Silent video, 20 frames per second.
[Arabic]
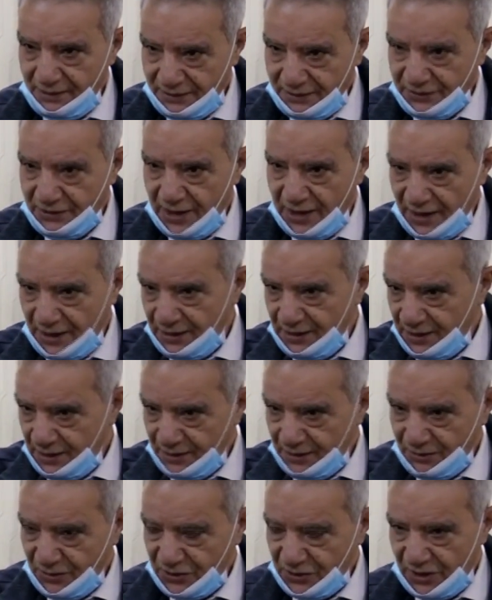تاع
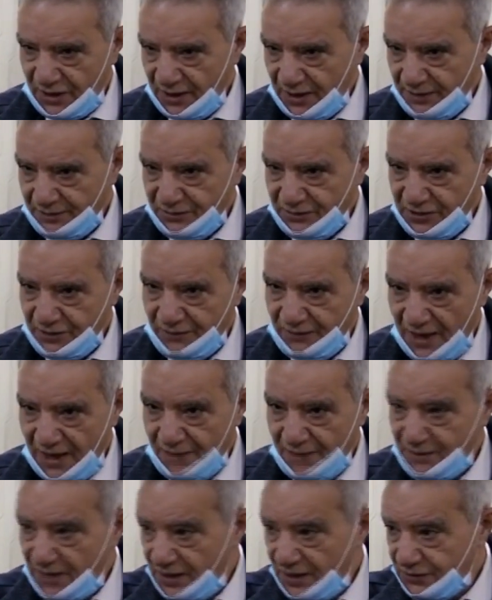المسرح بصفه
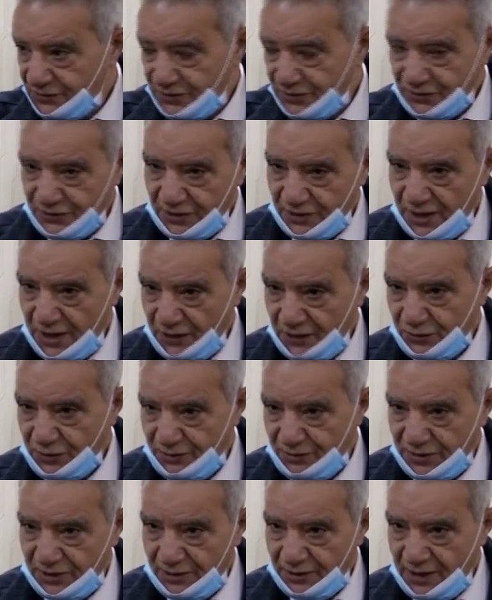عامه خصصناه
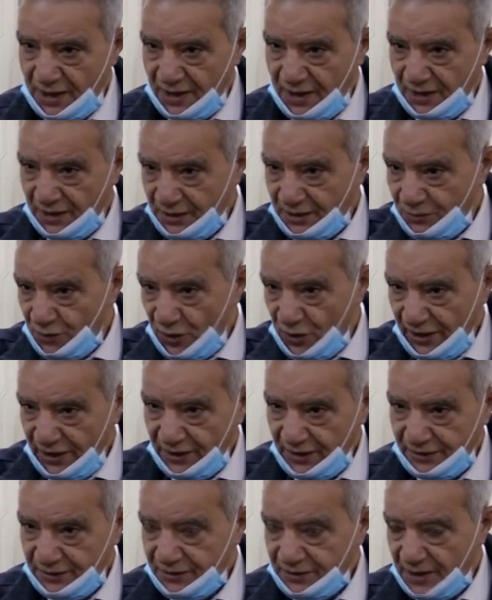وضبطناه
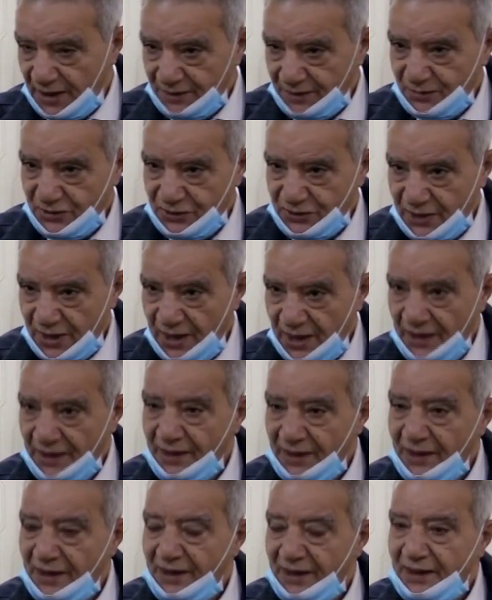المحيط تاع المسرح
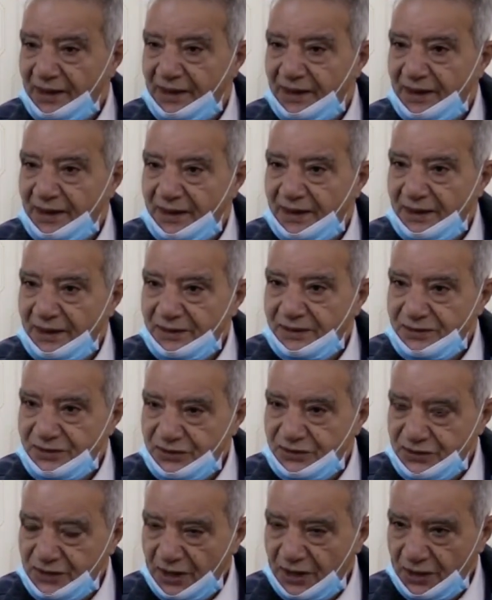
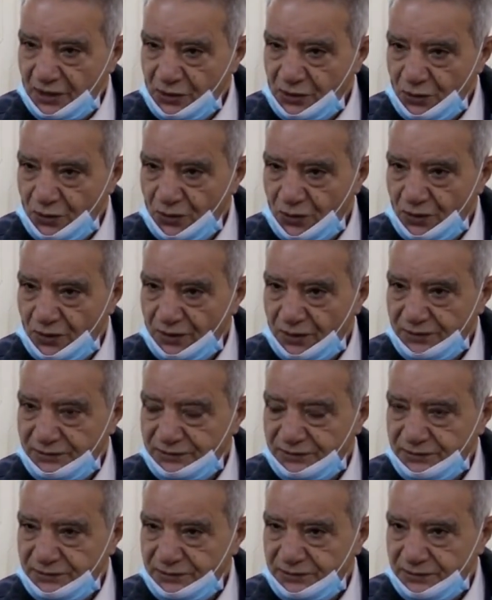تستغله
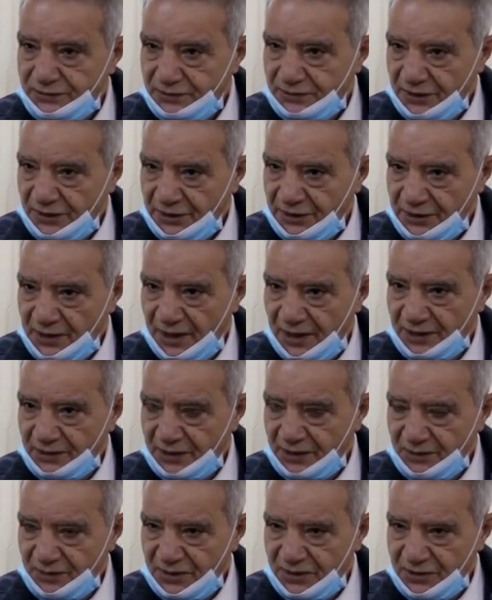اداره
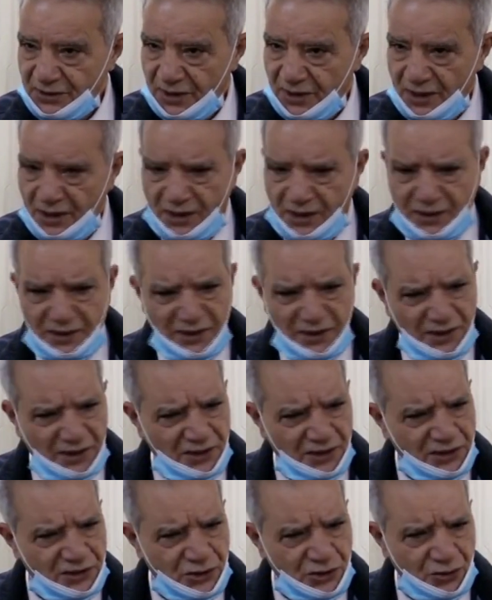المسرح
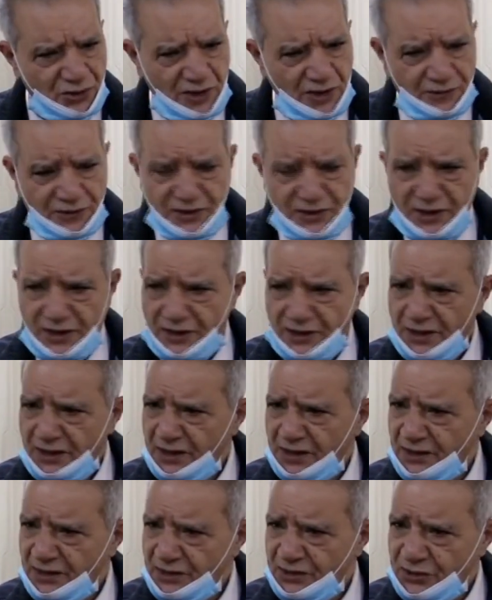يجوها
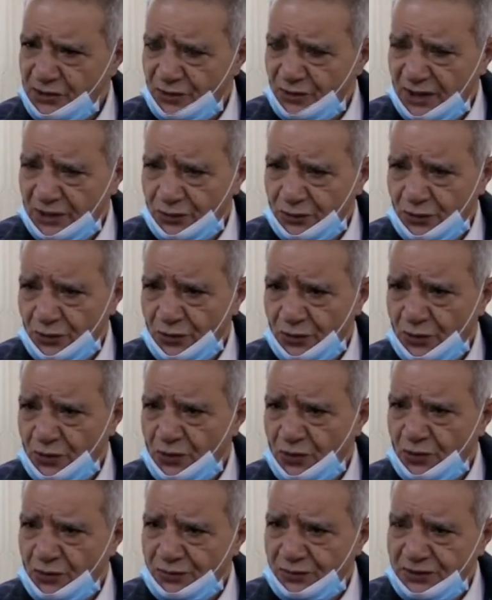فنانين يجوها
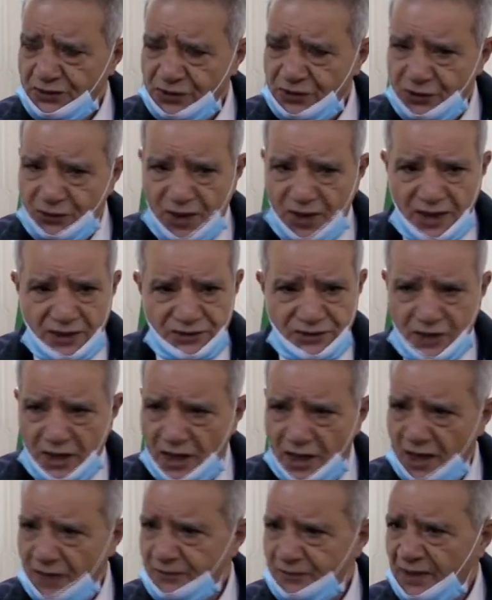ضيوف يجوها
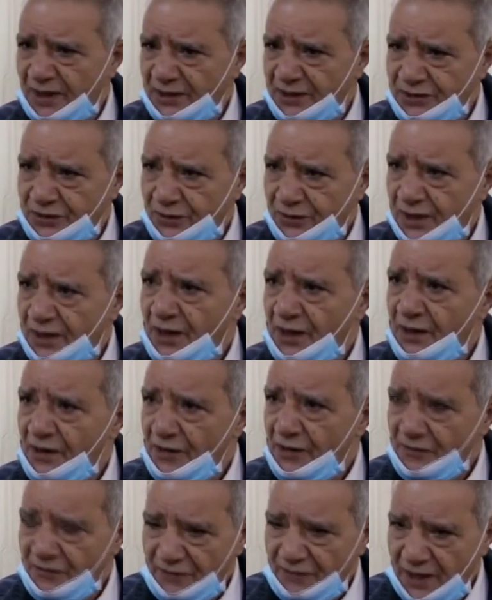صحافه يجوها
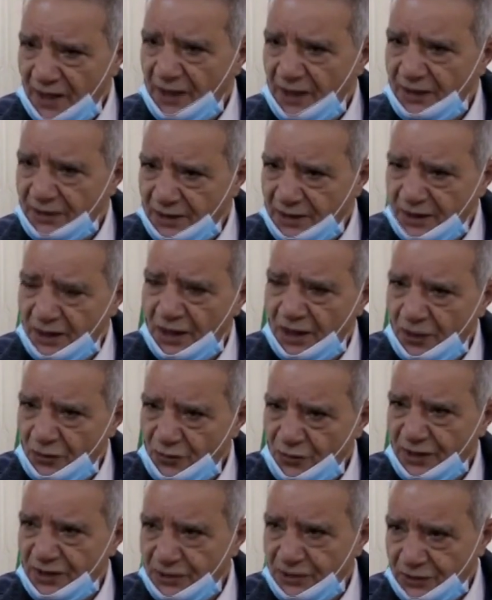فيلقاو
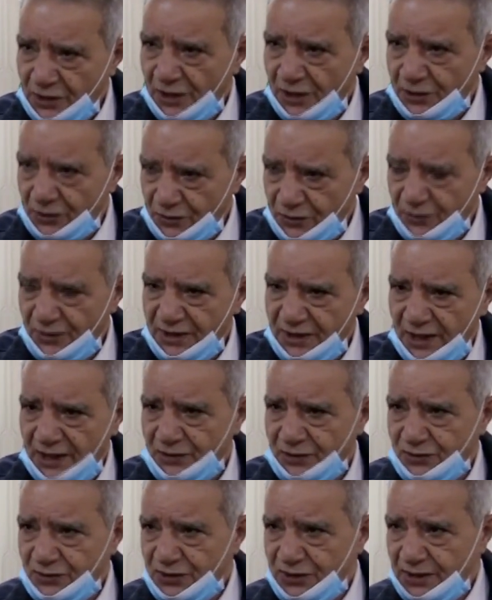وين يتحركوا وين
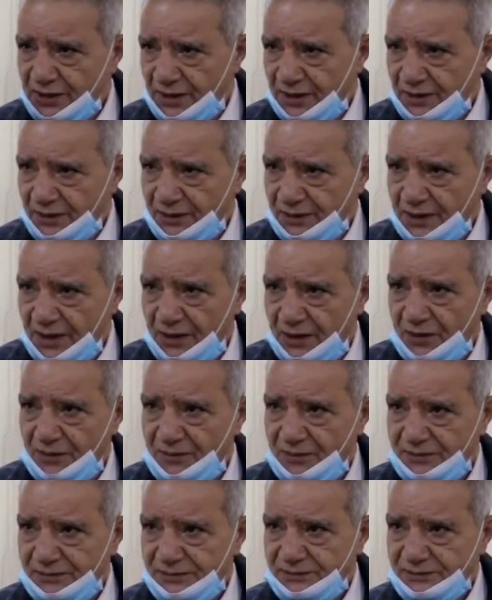يحطوا السيارات تاعهم
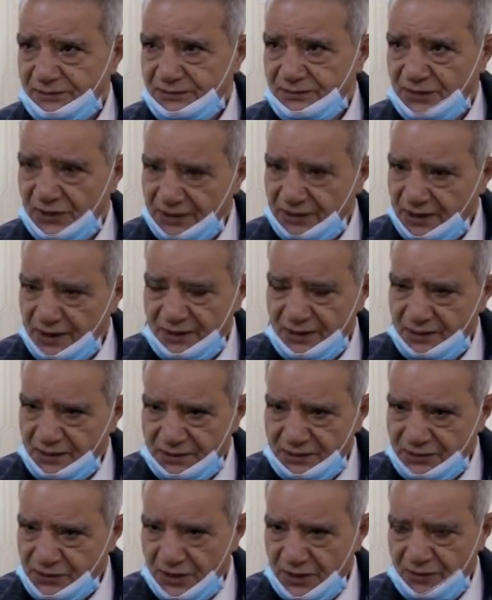هذا
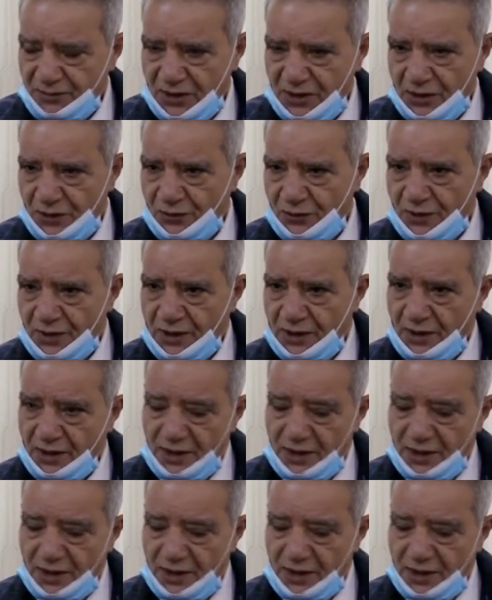الجانب الاول